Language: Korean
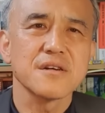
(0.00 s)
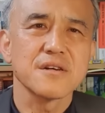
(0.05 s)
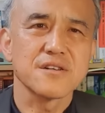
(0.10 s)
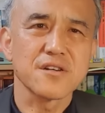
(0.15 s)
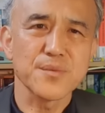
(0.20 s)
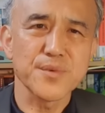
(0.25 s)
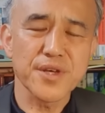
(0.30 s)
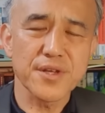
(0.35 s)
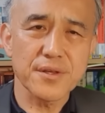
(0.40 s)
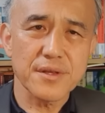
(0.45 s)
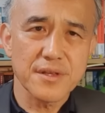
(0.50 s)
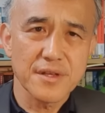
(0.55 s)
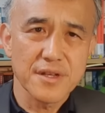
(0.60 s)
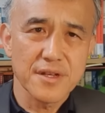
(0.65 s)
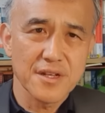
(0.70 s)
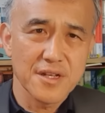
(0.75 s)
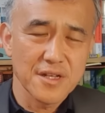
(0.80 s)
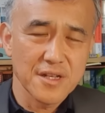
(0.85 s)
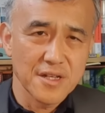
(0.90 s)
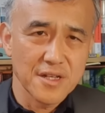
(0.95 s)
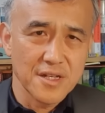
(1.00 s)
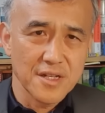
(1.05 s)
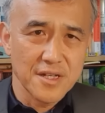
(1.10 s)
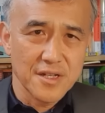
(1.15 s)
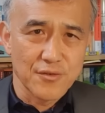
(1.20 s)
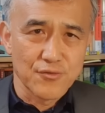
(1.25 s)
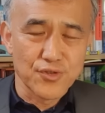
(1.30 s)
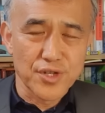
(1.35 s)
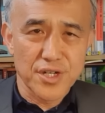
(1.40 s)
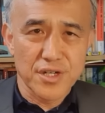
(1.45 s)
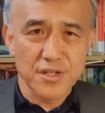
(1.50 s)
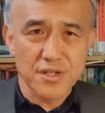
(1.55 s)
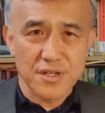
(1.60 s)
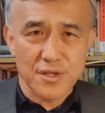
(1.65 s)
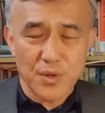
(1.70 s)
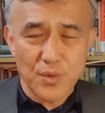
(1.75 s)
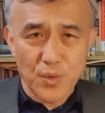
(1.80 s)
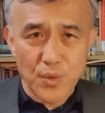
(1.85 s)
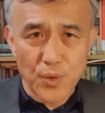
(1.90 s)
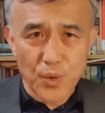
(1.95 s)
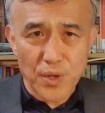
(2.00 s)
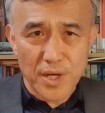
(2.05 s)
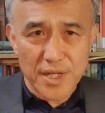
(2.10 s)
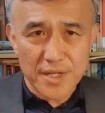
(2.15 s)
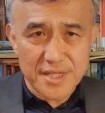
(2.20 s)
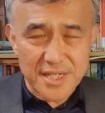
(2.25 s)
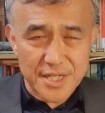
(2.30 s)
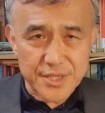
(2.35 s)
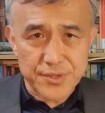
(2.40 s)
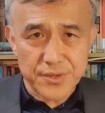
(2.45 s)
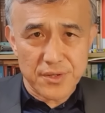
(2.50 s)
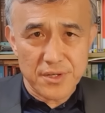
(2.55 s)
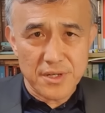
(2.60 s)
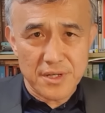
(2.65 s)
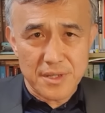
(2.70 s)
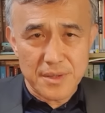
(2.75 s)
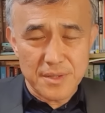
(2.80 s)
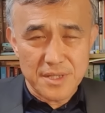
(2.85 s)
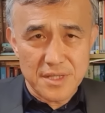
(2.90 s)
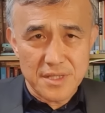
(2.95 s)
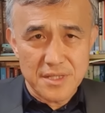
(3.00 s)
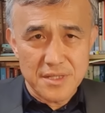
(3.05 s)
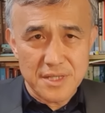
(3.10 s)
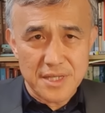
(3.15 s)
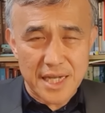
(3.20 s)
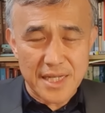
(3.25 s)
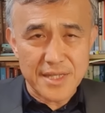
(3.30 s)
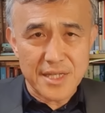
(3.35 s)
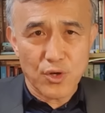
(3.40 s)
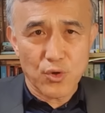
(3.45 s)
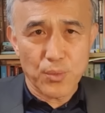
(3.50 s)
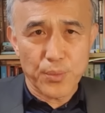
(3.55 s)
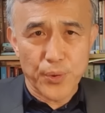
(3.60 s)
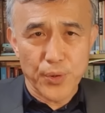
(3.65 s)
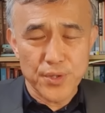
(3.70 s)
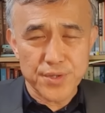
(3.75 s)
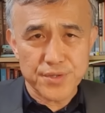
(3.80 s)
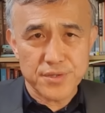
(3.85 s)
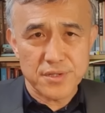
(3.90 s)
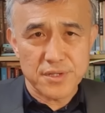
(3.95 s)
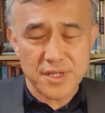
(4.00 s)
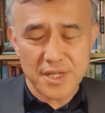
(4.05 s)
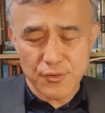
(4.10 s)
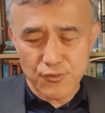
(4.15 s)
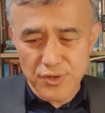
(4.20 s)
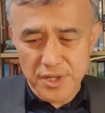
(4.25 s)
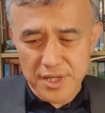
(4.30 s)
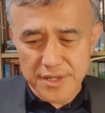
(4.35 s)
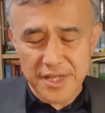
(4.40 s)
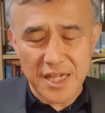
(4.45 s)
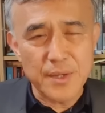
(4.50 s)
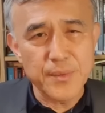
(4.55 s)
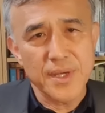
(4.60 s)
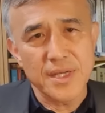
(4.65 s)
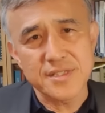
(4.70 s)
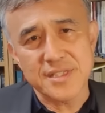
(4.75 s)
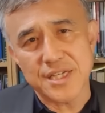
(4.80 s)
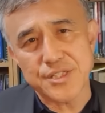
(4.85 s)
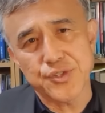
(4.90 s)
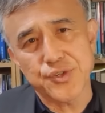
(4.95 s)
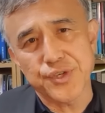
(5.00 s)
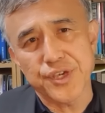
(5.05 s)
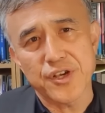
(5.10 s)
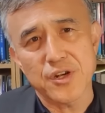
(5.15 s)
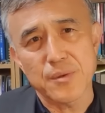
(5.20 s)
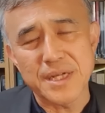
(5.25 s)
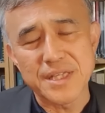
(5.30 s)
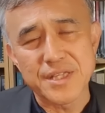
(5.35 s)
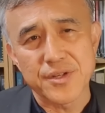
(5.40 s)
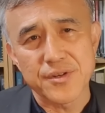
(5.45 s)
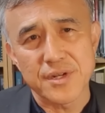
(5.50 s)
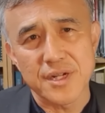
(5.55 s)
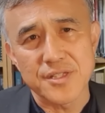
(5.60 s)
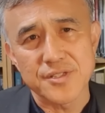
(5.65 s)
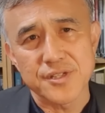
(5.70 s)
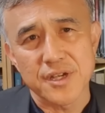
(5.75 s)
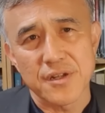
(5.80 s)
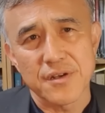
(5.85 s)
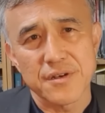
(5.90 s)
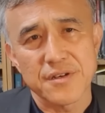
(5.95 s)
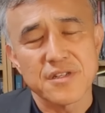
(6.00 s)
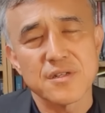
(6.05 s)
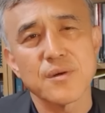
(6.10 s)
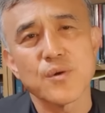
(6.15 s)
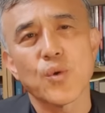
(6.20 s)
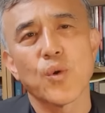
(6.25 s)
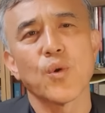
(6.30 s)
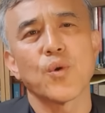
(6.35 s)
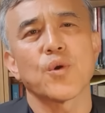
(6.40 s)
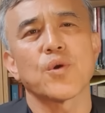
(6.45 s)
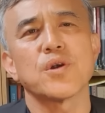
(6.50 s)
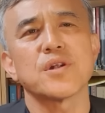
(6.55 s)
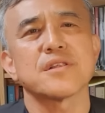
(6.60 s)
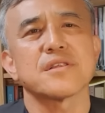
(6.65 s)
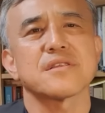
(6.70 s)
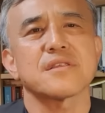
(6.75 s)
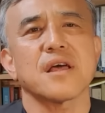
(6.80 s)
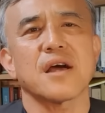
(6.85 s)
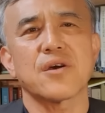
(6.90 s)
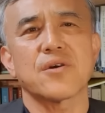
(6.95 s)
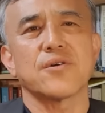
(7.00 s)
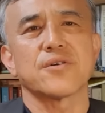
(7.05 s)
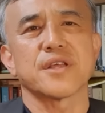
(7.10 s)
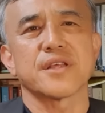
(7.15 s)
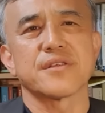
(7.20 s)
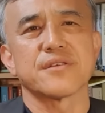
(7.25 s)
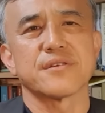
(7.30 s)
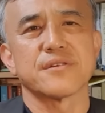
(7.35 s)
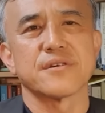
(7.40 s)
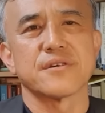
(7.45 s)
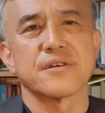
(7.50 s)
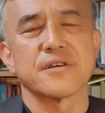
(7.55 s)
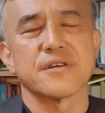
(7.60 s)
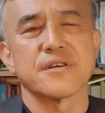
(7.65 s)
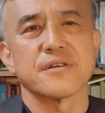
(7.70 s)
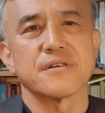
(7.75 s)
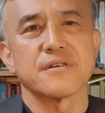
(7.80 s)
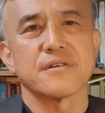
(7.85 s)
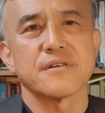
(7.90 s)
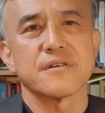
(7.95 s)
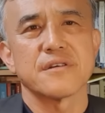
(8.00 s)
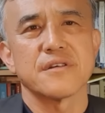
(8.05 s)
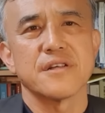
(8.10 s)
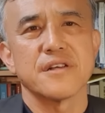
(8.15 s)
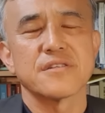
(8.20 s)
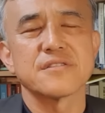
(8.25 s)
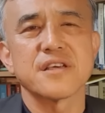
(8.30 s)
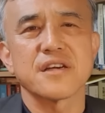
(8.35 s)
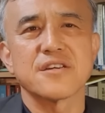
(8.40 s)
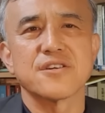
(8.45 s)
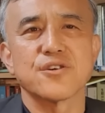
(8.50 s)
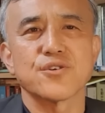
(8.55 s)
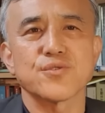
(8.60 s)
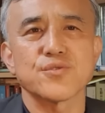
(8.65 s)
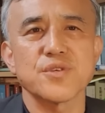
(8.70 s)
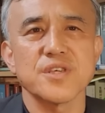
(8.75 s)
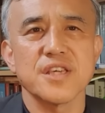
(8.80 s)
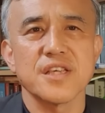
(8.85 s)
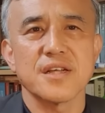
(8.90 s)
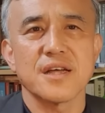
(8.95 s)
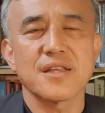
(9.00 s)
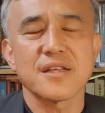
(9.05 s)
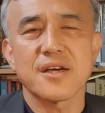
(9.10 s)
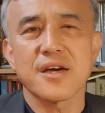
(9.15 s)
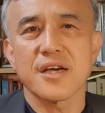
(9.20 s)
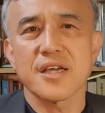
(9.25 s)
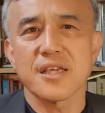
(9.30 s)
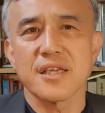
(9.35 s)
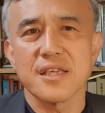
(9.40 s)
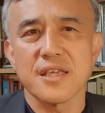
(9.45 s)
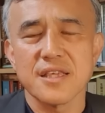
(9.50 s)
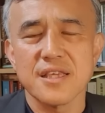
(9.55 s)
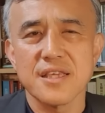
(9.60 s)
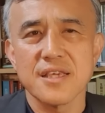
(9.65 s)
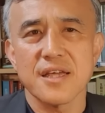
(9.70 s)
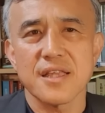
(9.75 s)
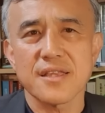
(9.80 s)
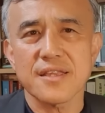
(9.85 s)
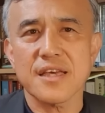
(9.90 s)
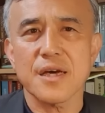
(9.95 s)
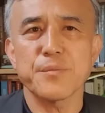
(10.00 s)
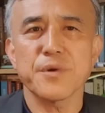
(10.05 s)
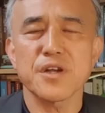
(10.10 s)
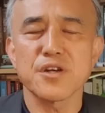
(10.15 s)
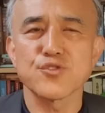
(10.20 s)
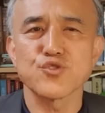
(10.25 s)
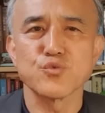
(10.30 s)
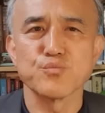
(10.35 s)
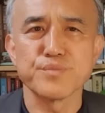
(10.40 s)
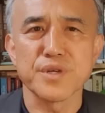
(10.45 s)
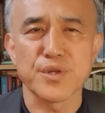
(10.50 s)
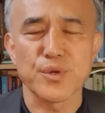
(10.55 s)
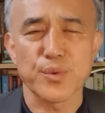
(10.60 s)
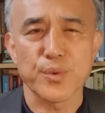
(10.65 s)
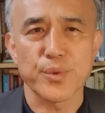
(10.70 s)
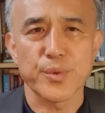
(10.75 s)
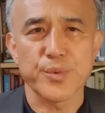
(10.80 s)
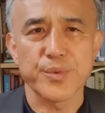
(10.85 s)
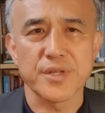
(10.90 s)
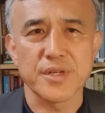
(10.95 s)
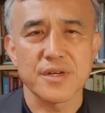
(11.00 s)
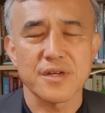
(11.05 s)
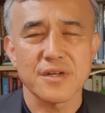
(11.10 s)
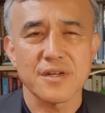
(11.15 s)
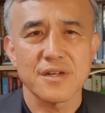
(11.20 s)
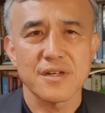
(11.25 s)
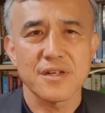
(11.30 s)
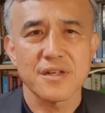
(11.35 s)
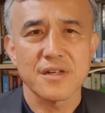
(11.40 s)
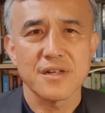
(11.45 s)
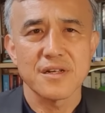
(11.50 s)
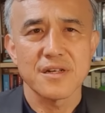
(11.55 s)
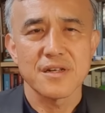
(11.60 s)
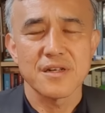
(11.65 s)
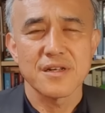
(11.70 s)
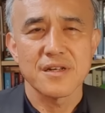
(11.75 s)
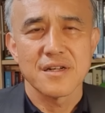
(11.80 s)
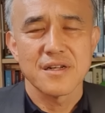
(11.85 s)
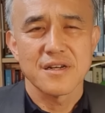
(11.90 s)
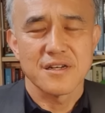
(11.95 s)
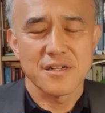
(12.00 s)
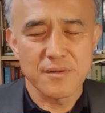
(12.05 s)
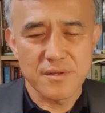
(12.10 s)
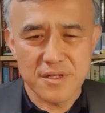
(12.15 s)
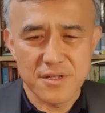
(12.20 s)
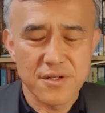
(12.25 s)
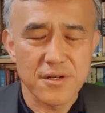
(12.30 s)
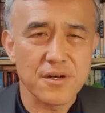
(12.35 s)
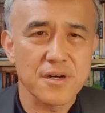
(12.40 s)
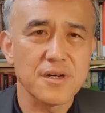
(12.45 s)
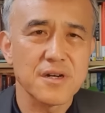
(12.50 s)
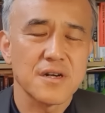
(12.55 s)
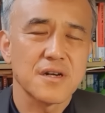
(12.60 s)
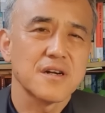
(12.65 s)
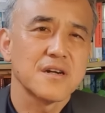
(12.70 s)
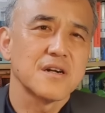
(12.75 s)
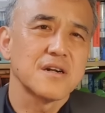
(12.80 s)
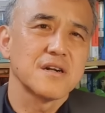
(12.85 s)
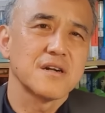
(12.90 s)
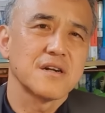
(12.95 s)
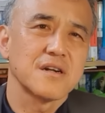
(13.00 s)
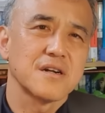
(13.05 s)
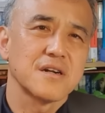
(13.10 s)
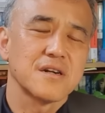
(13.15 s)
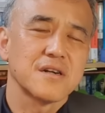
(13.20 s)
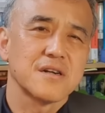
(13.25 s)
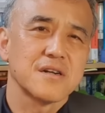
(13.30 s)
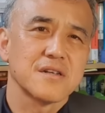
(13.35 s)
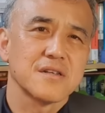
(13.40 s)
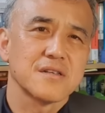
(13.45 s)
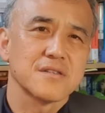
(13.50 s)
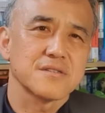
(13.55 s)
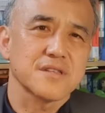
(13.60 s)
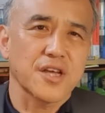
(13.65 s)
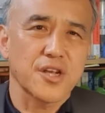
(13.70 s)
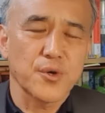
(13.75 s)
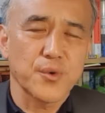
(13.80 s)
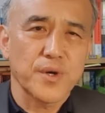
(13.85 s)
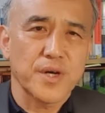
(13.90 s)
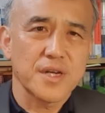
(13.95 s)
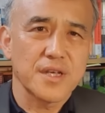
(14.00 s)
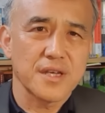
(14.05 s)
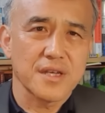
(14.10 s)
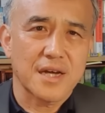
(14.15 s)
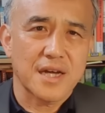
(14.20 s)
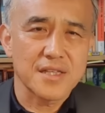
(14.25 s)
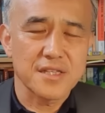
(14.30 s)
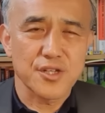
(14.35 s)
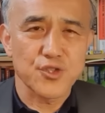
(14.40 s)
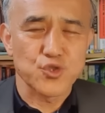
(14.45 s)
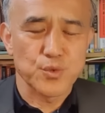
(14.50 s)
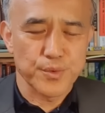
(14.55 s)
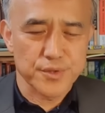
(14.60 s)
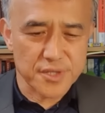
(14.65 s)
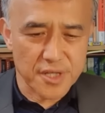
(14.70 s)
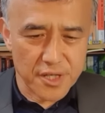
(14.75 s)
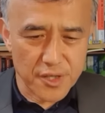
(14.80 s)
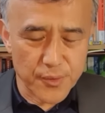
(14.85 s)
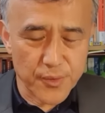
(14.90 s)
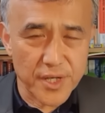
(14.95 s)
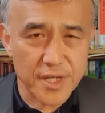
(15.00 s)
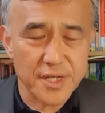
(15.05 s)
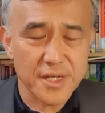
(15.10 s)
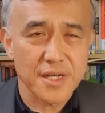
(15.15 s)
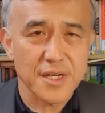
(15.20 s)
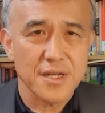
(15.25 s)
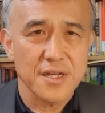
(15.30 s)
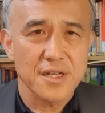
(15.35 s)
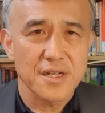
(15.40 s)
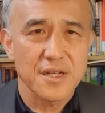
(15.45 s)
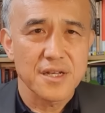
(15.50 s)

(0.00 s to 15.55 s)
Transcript: 그러면 우리는 그러한 작전을 한다고 보였을 때 우리가 대비한 작전 만들어 놨잖아. 그럼 그거를 딱 꺼내 드는 거야. 근데 그것도 1안과 2안, 3안을 준비해 놓는 겁니다. 그럼 그거를 사령관이 한테 주면 사령관이